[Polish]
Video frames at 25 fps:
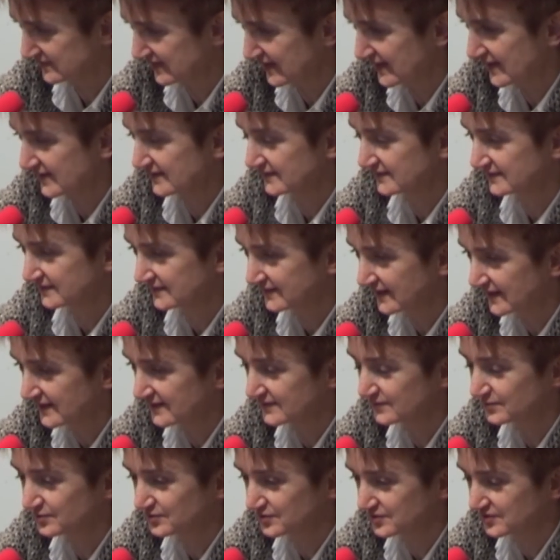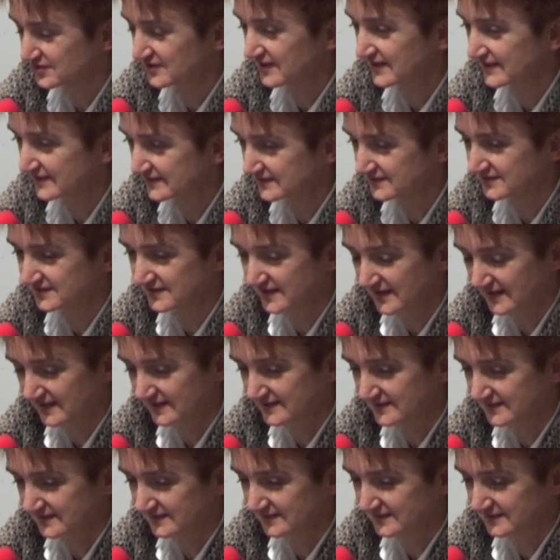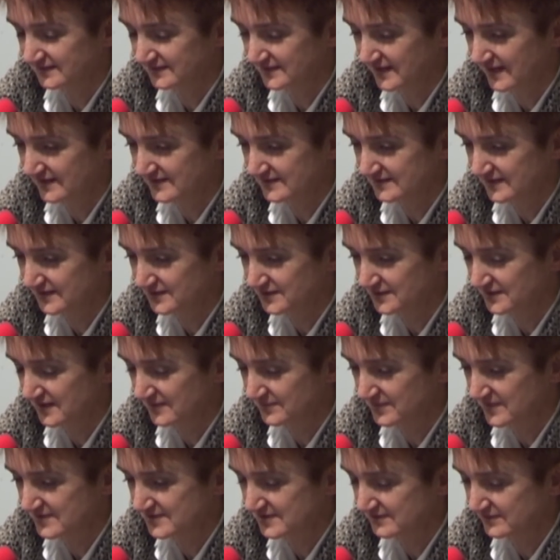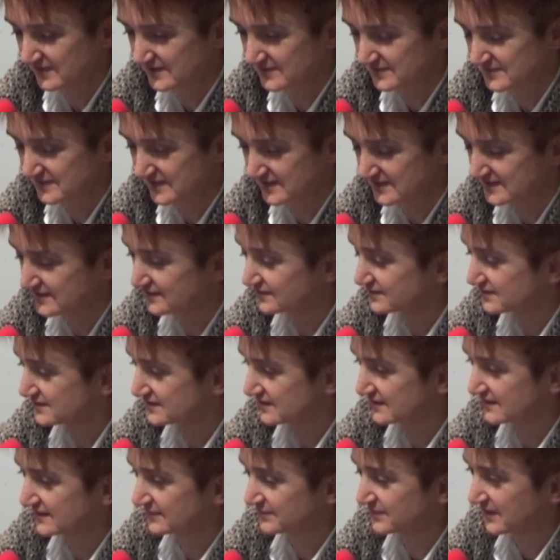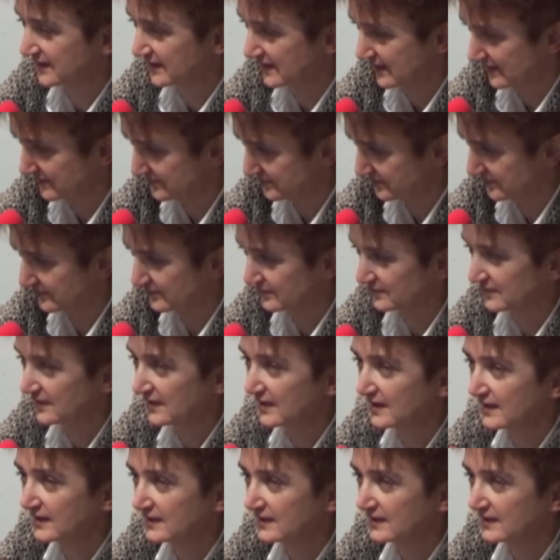Ja, ja już kiedyś, jak, jak zaczęłam pracować w zarządzie PKP-u,